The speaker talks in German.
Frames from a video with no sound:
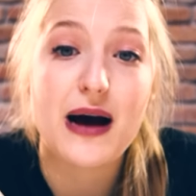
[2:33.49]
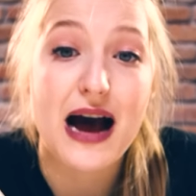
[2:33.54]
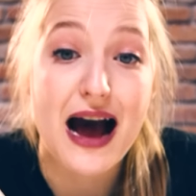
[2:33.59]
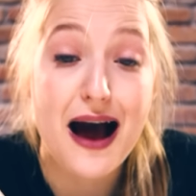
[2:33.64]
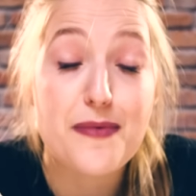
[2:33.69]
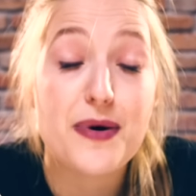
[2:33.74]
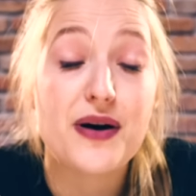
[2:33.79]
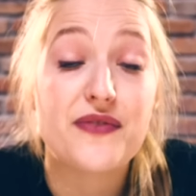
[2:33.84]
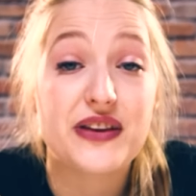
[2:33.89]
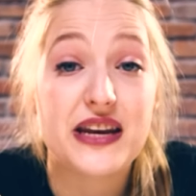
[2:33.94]

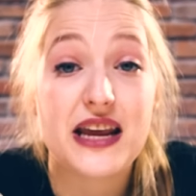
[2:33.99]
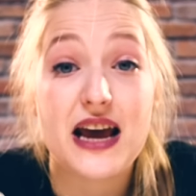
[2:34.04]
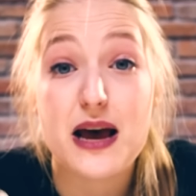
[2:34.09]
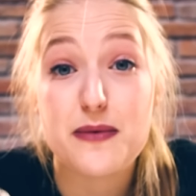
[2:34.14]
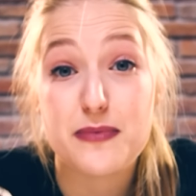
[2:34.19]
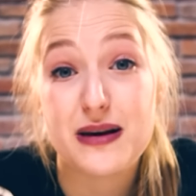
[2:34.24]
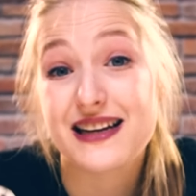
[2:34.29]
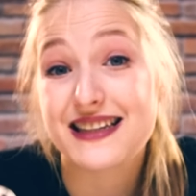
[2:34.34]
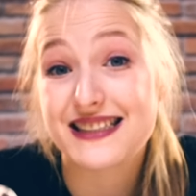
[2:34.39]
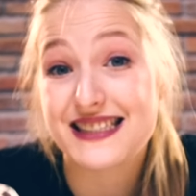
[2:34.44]
Aber wenn der
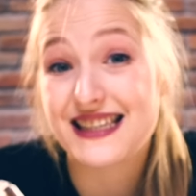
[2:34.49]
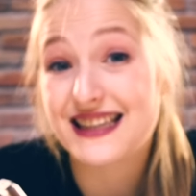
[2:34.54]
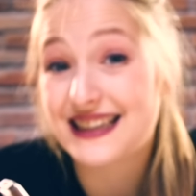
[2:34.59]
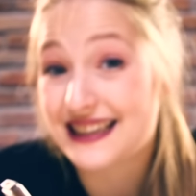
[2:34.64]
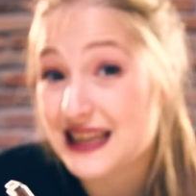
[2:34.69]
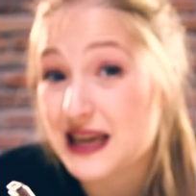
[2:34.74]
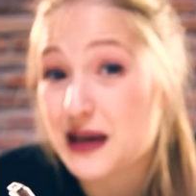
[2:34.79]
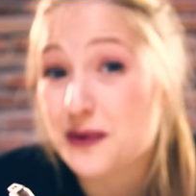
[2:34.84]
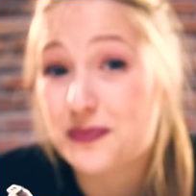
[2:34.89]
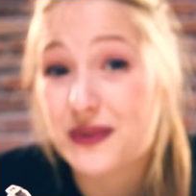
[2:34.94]
einmal richtig
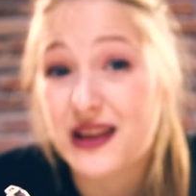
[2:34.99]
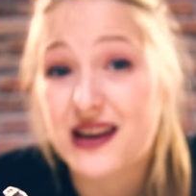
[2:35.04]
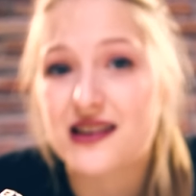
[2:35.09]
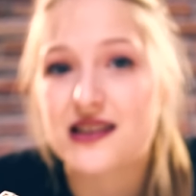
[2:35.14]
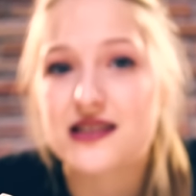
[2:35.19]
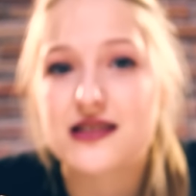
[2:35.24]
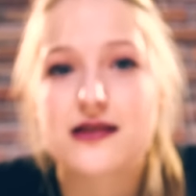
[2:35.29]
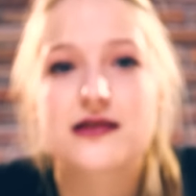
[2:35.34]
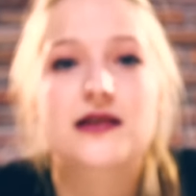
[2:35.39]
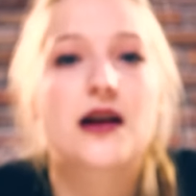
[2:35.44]
klebt, dann
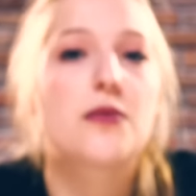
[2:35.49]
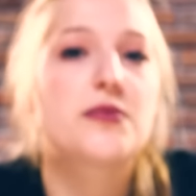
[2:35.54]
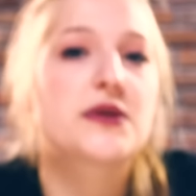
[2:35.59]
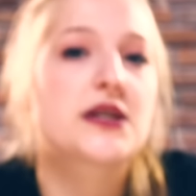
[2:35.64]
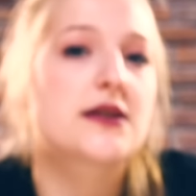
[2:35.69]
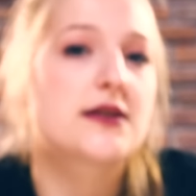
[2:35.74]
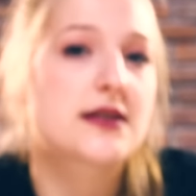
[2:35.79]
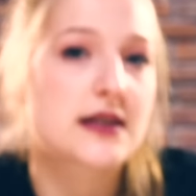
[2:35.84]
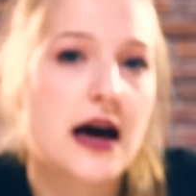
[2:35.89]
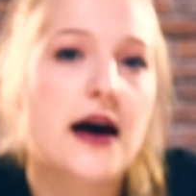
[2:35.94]
ist das, glaube
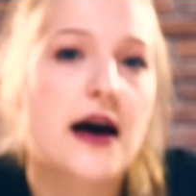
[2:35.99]
ich, ganz